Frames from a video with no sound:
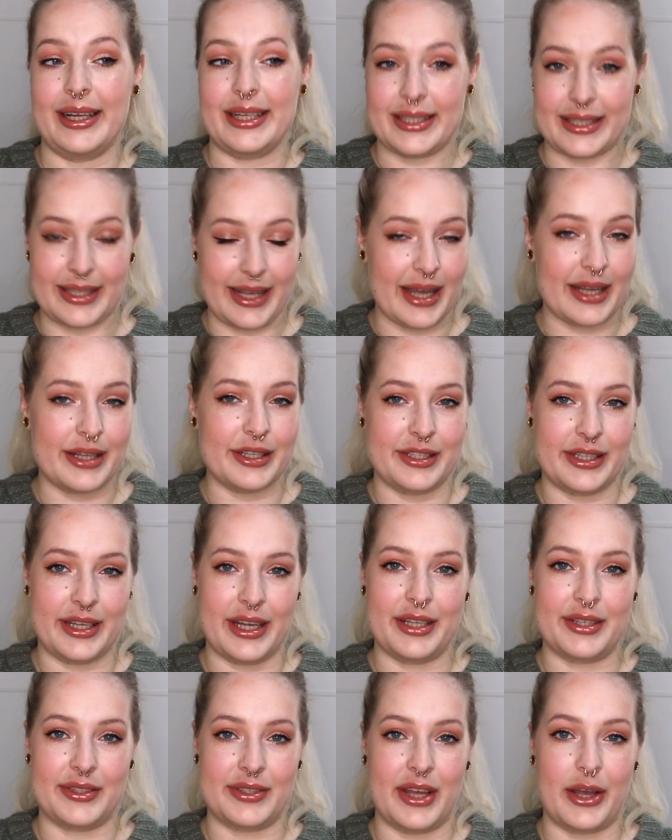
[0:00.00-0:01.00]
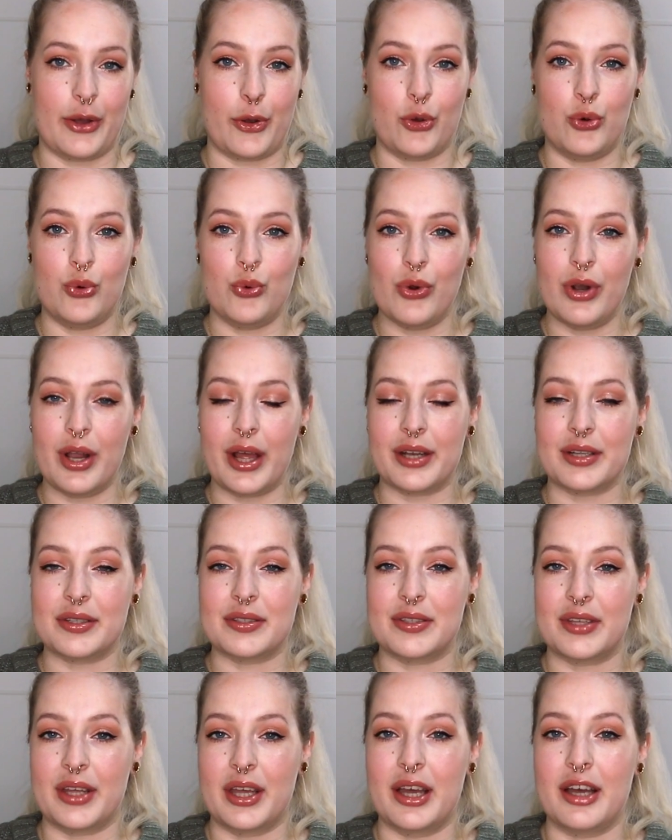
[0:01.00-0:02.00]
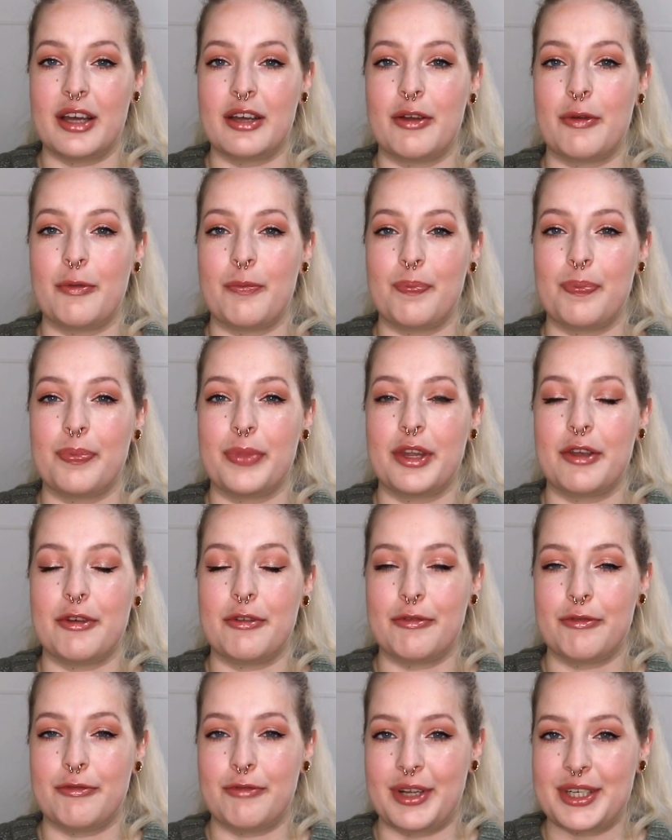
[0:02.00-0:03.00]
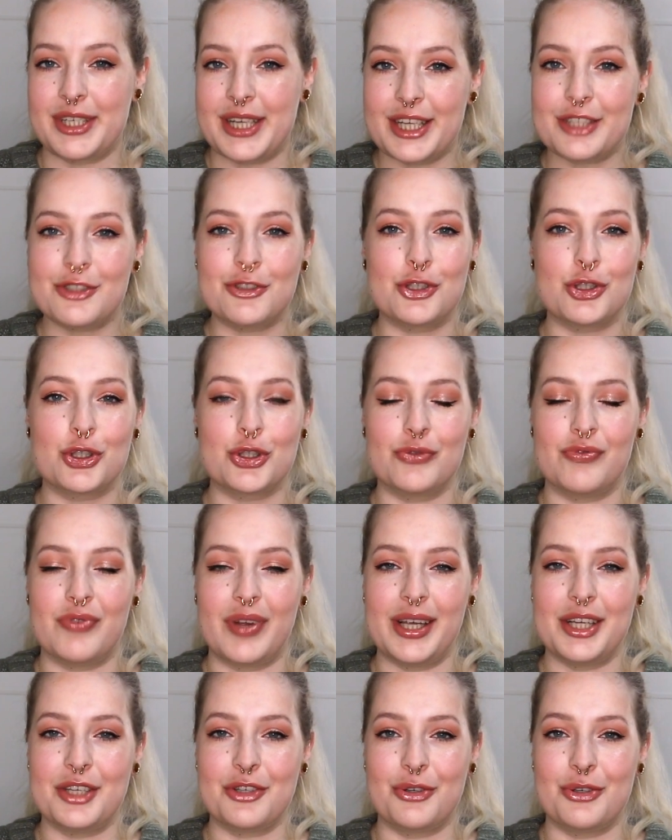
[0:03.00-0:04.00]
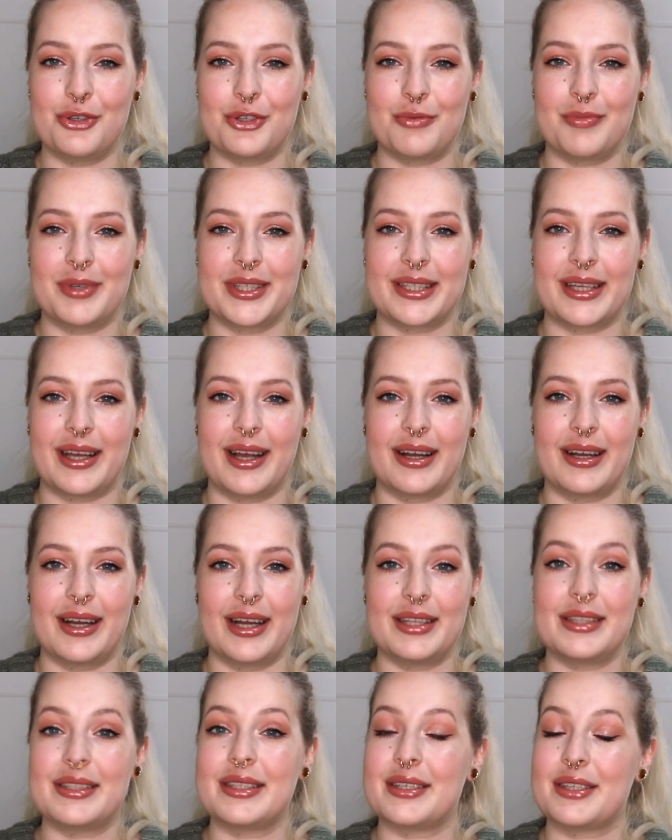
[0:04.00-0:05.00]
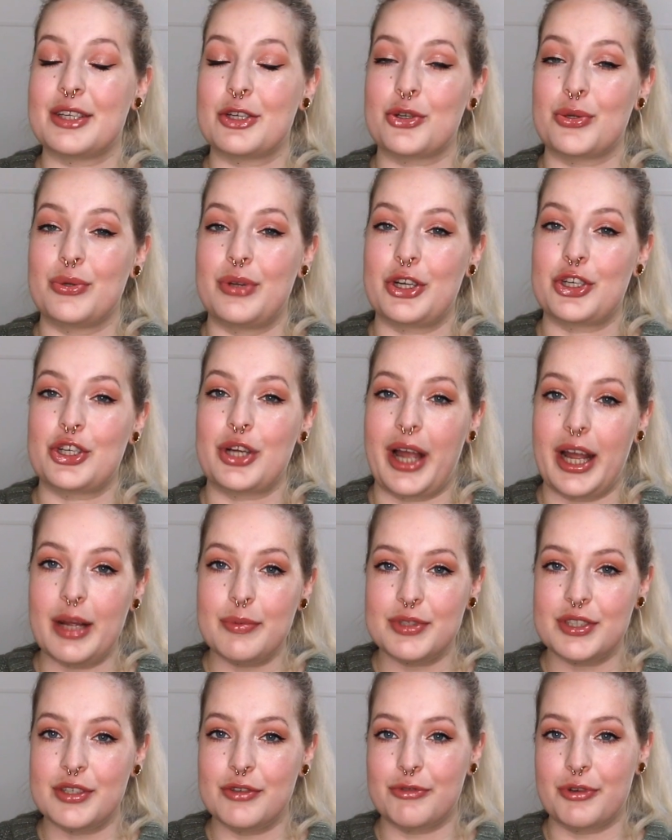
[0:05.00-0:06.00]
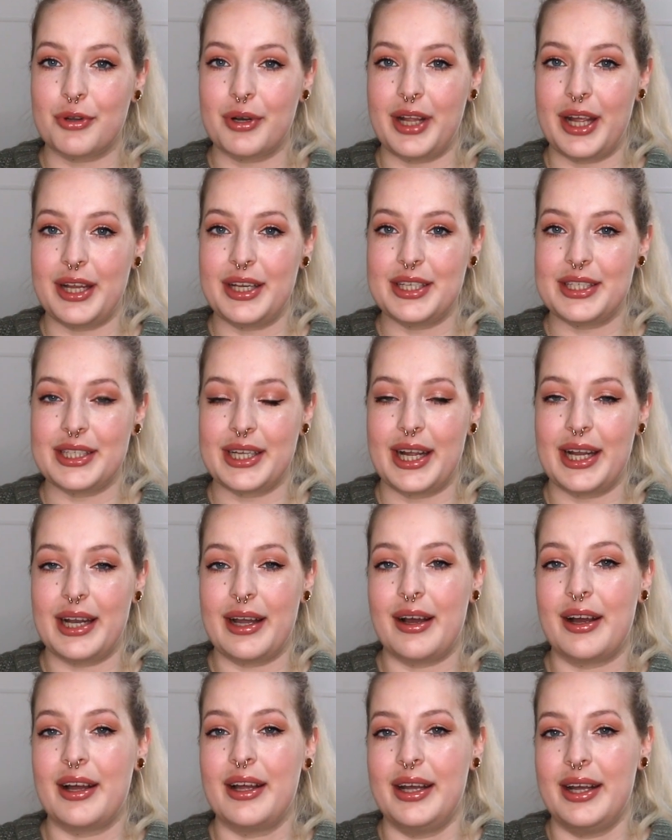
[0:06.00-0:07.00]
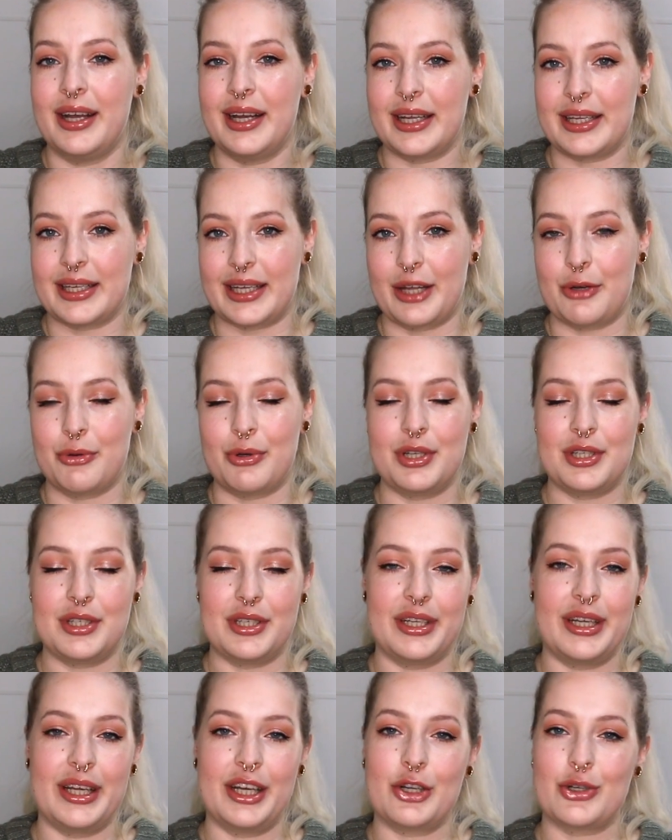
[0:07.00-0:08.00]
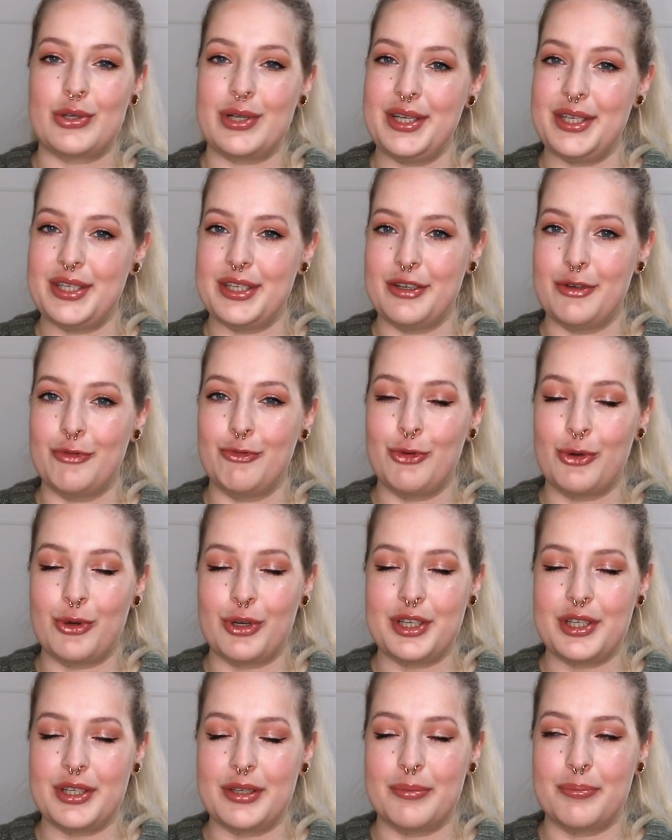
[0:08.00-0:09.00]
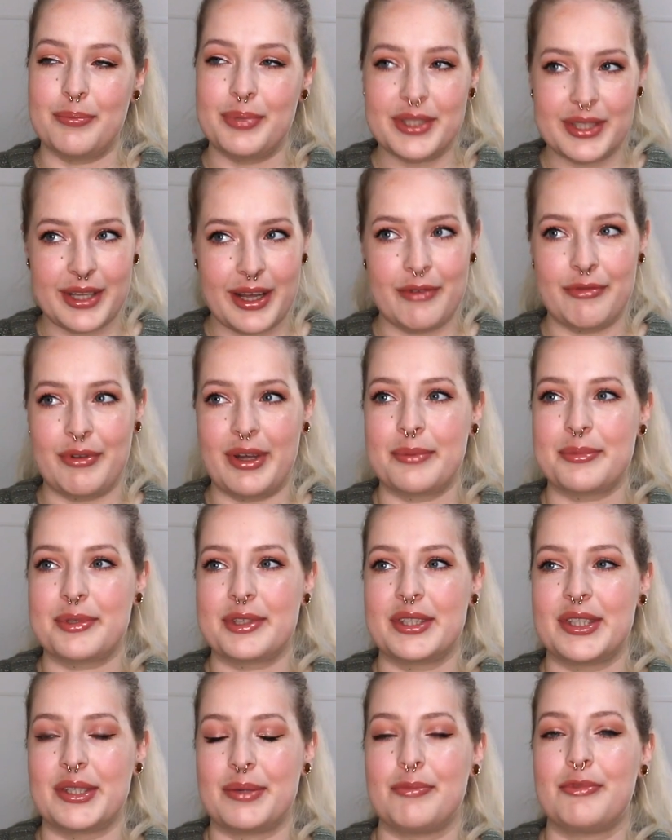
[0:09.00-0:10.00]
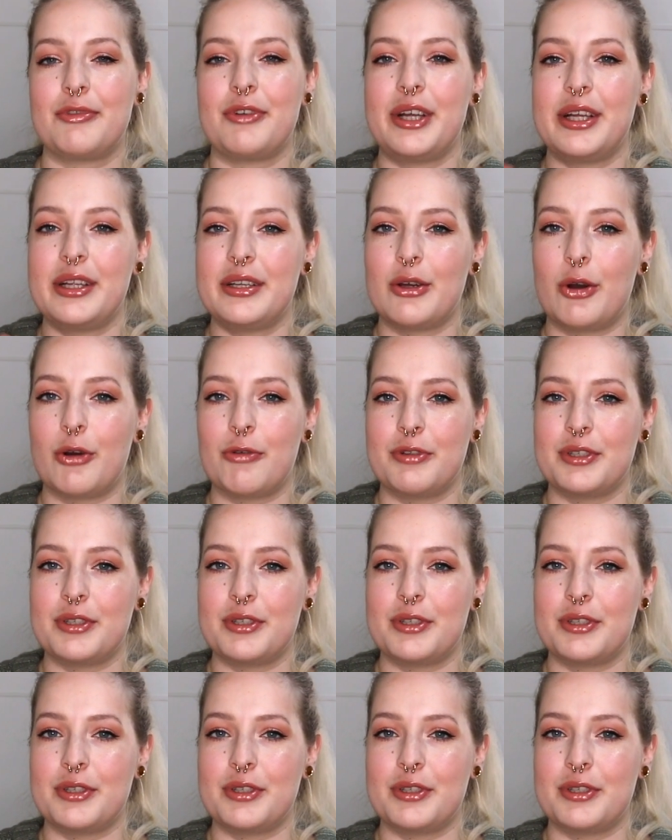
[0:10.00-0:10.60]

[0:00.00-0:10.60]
Sehr, sehr, sehr cool, eine sehr fantastische Welt, könnte man sagen. Ein sehr, sehr schöner Schreibstil von Lainey Taylor. Ich kann euch die Geschichte wirklich bisher wärmstens empfehlen, auch